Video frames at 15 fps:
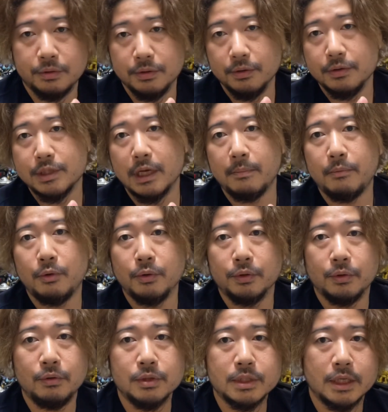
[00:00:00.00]
の
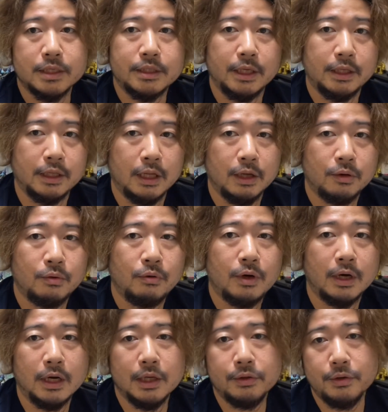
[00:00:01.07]
サポートをさせていただこう
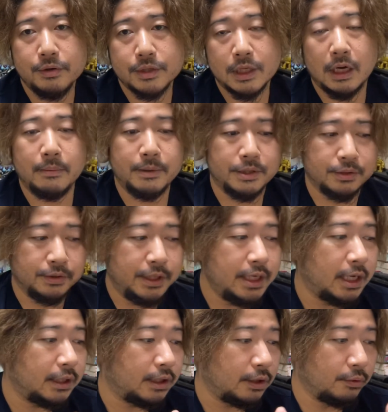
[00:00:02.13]
かなというサービスに
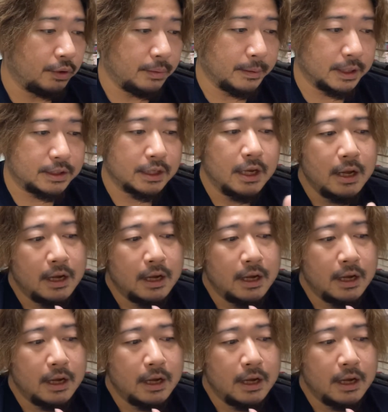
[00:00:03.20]
なっております。